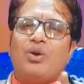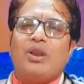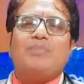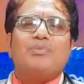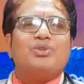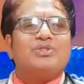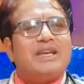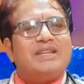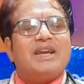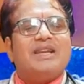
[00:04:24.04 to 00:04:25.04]
और आपको
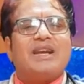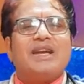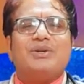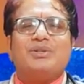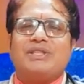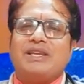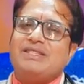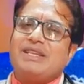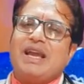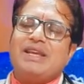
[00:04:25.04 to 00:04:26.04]
सही जानकारी और सही
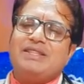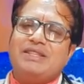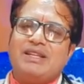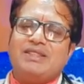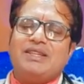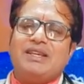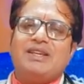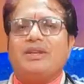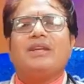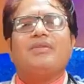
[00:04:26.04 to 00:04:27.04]
सलाह दी जाती है
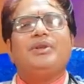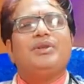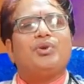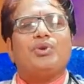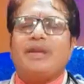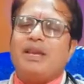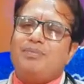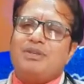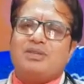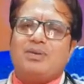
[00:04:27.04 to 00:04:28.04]
चलिए वीडियो को यही यहीं
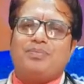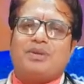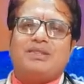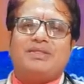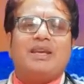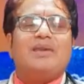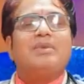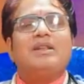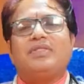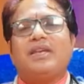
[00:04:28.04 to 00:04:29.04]
पर समाप्त करते हैं
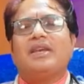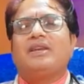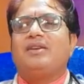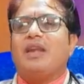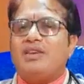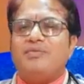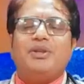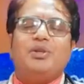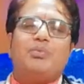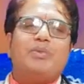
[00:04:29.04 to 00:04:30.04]
मिलते हैं एक नई
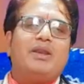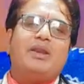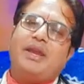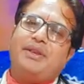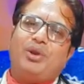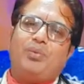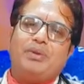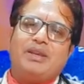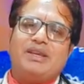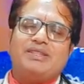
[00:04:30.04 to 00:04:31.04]
वीडियो में नए
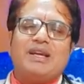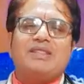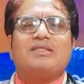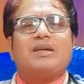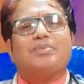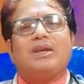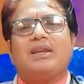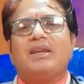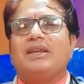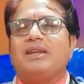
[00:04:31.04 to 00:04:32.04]
टॉपिक के साथ तब तक
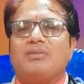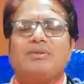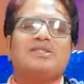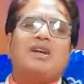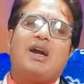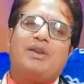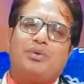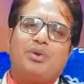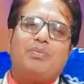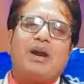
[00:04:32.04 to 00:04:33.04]
के लिए नमस्कार
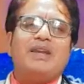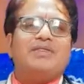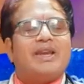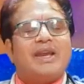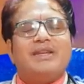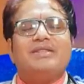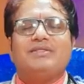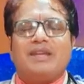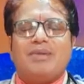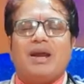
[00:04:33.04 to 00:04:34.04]
गुड बाय जय हिंद
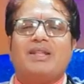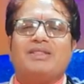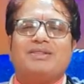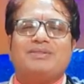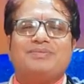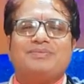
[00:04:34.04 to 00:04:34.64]
जय भारत